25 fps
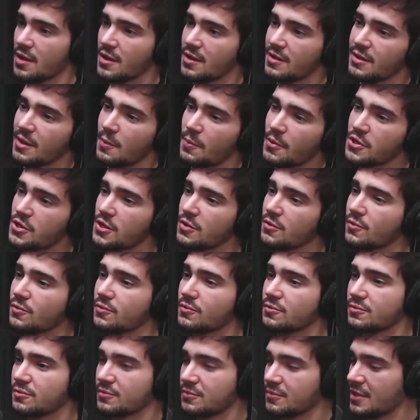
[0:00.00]
Depois que
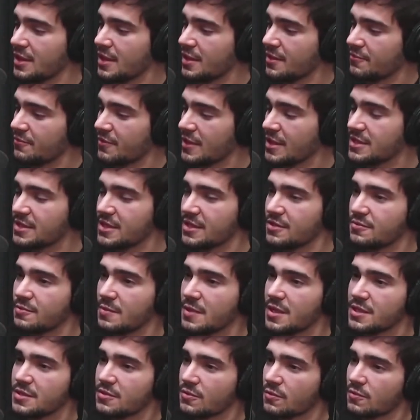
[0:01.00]
eu né, fiquei seis
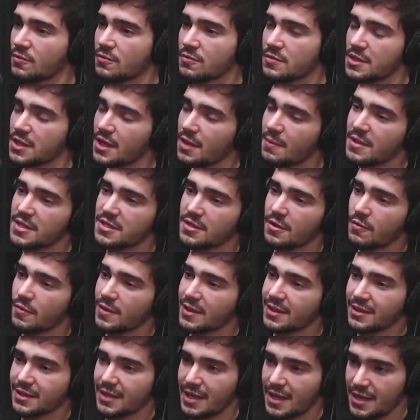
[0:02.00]
meses, eu não conseguia mais
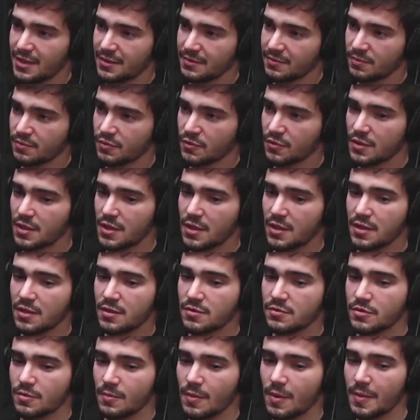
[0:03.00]
aguentar, porque
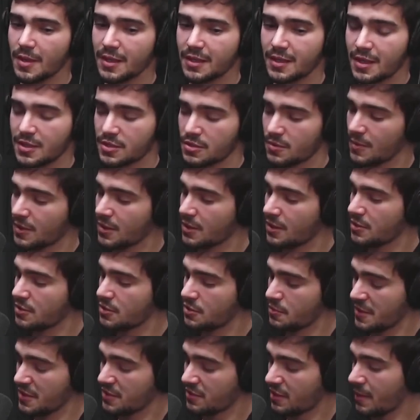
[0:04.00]
eu tinha uma matéria chamada
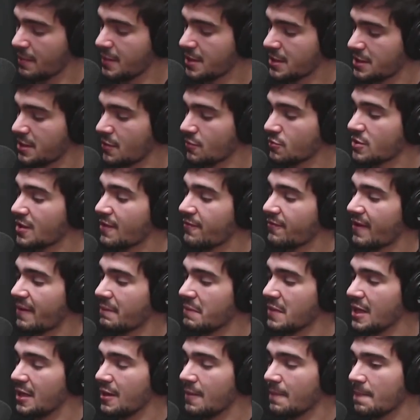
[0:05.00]
especificamente Saúde da
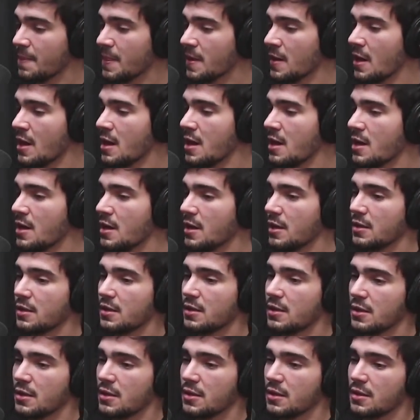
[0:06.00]
Família, em
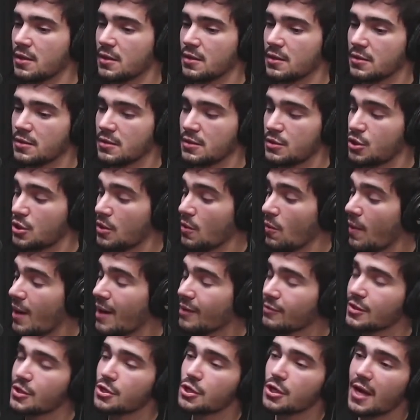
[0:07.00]
que tinham
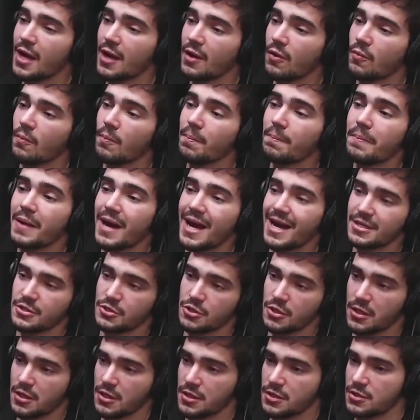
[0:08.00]
aulas que eram
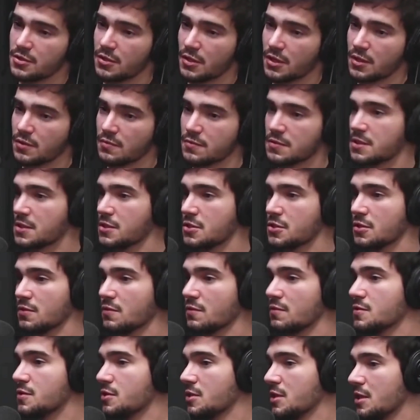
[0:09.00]
práticas, só que no
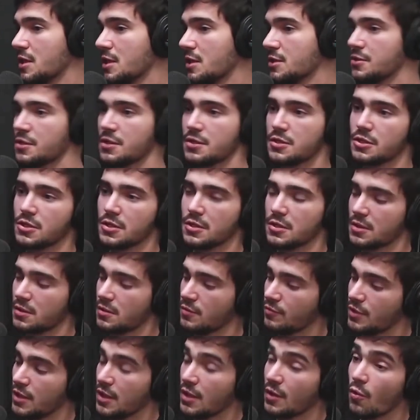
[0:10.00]
sentido onde a gente
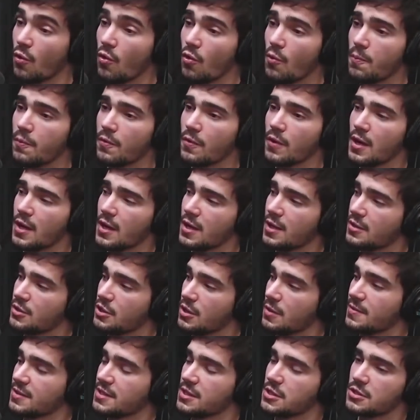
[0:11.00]
unia em grupo,
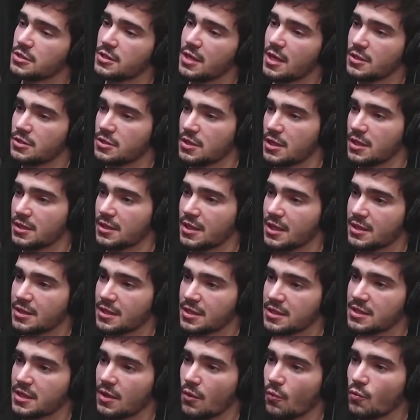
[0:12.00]
tinha um assistente né, da,
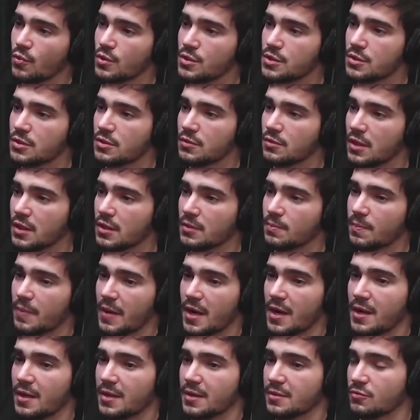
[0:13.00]
da saúde né,
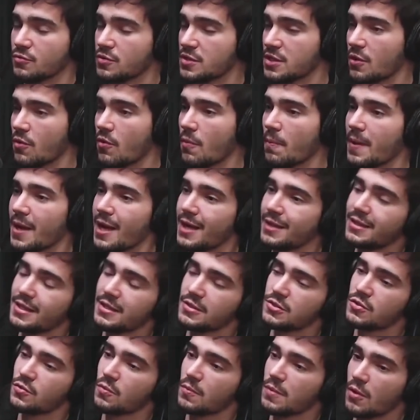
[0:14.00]
para nos acompanhar até
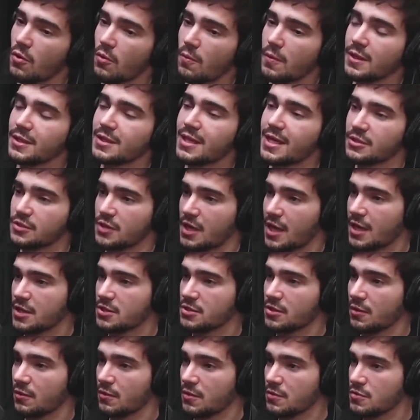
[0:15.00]
subir comunidade
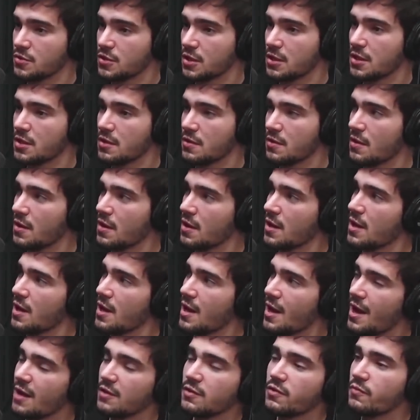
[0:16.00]
carente lá no Rio de Janeiro.
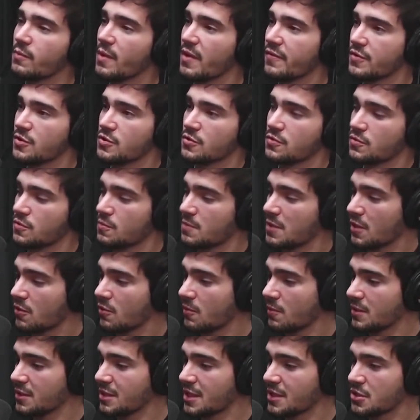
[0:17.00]
Aí teve uma vez que eu subi a
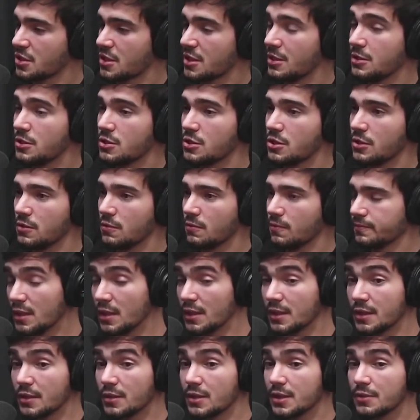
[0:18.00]
comunidade Quintino,
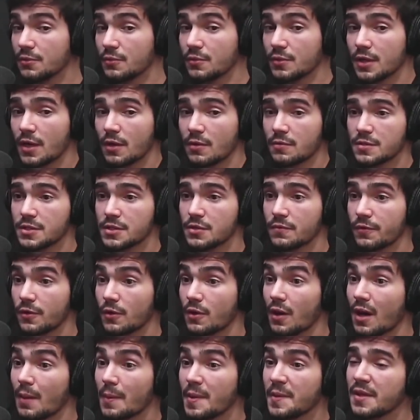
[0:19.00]
e o que aconteceu foi
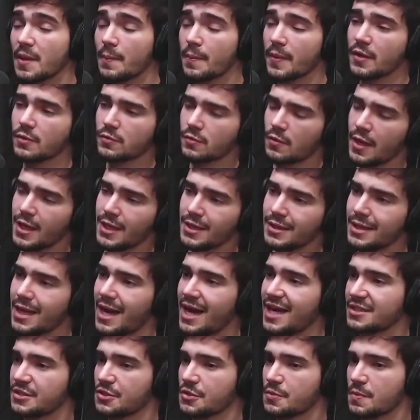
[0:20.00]
que eu acabei me deparando com a
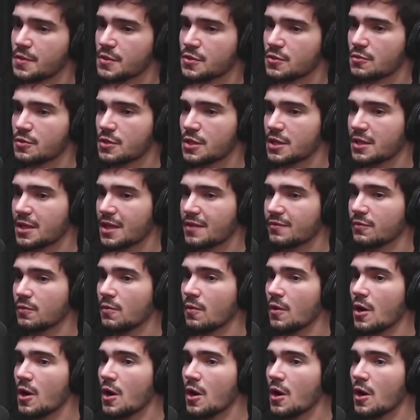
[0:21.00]
realidade de pessoas que estavam